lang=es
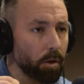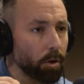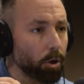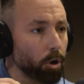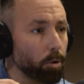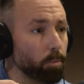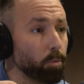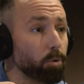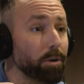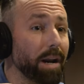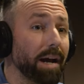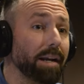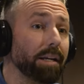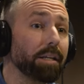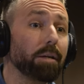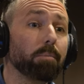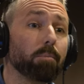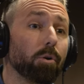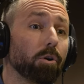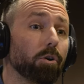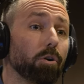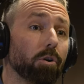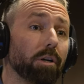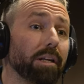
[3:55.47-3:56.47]
como un
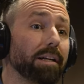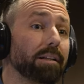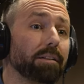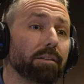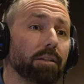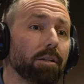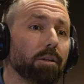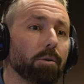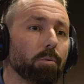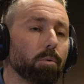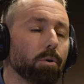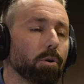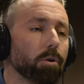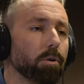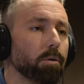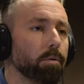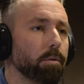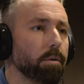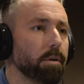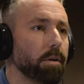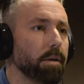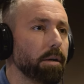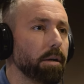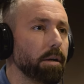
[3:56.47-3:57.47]
ánimo colectivo
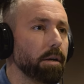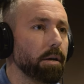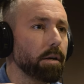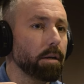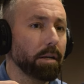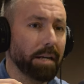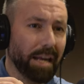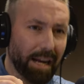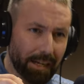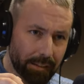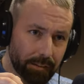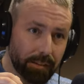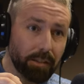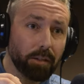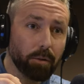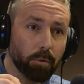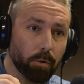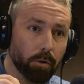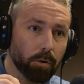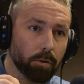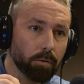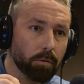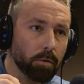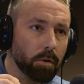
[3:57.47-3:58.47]
eh,
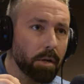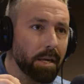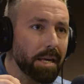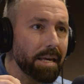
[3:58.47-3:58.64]
negativo.